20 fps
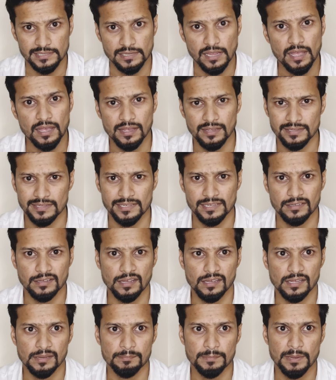या एक
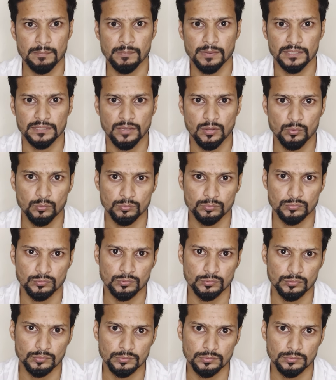अगर मैं बताऊं तो